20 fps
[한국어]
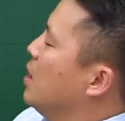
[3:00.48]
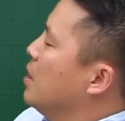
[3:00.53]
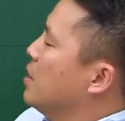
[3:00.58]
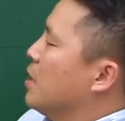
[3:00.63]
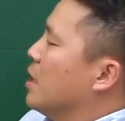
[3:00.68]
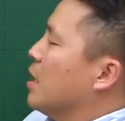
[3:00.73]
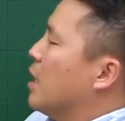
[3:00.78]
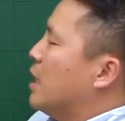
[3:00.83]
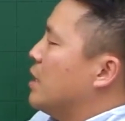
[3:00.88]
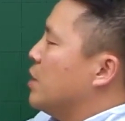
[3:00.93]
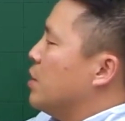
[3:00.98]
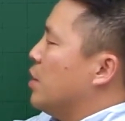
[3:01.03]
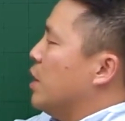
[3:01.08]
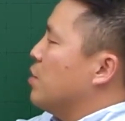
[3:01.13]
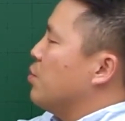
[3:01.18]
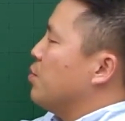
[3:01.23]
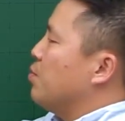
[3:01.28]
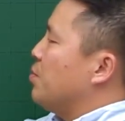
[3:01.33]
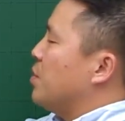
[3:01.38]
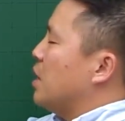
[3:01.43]
자, 관절의
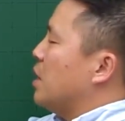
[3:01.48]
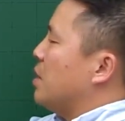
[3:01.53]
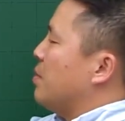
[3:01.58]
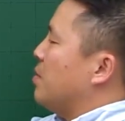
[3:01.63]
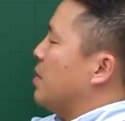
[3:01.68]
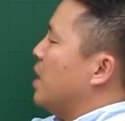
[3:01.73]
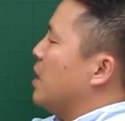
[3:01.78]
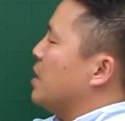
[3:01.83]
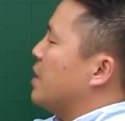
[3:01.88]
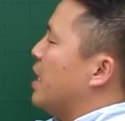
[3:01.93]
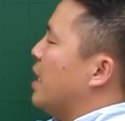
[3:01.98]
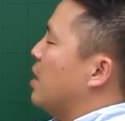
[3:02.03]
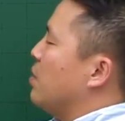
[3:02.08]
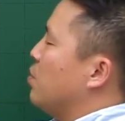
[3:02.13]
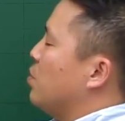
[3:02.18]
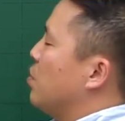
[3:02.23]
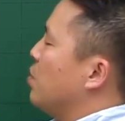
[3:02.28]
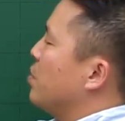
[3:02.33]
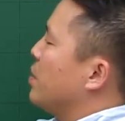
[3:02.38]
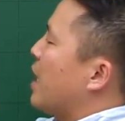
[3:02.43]
움직임의
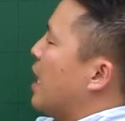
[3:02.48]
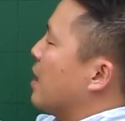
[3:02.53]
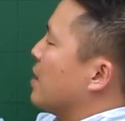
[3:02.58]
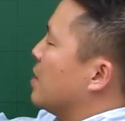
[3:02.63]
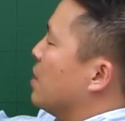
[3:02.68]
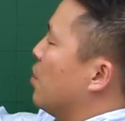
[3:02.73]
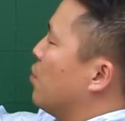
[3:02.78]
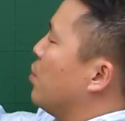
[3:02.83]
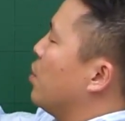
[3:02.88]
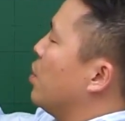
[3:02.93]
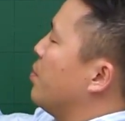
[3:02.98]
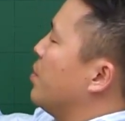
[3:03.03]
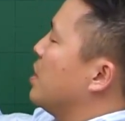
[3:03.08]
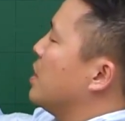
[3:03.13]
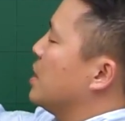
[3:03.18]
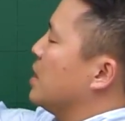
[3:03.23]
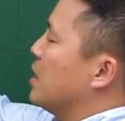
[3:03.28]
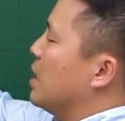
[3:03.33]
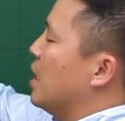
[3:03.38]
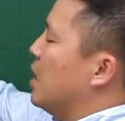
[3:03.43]
제한으로 낙상 위험이
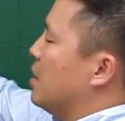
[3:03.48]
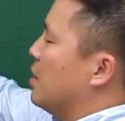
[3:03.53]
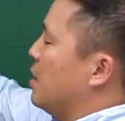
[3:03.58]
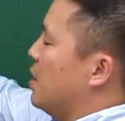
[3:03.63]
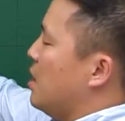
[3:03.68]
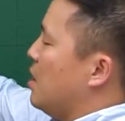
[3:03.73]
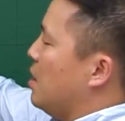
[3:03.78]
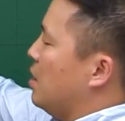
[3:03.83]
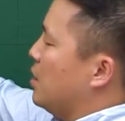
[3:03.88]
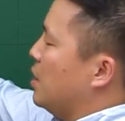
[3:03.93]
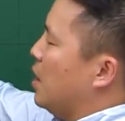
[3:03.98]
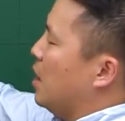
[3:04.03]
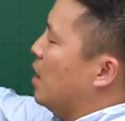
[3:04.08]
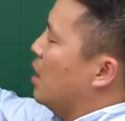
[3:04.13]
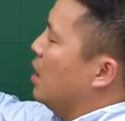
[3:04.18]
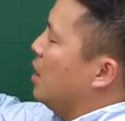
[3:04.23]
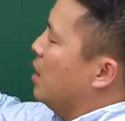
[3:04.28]
증가한다. 자,